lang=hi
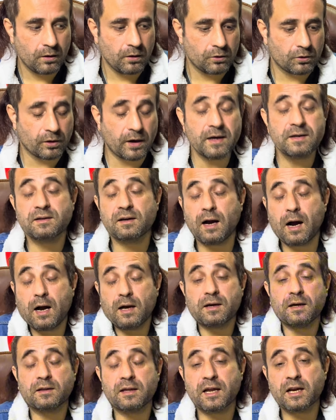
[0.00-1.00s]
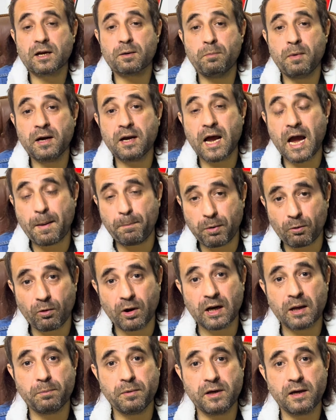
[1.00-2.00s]
तो गाइस कहा जाता है रिकमेंड एप्पल
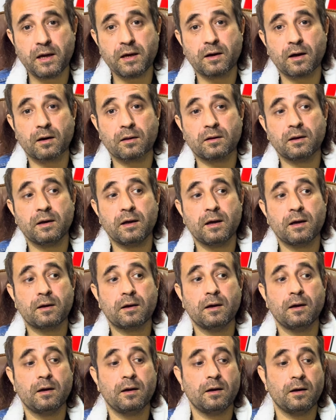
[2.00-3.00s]
वाले भी यही करते हैं कि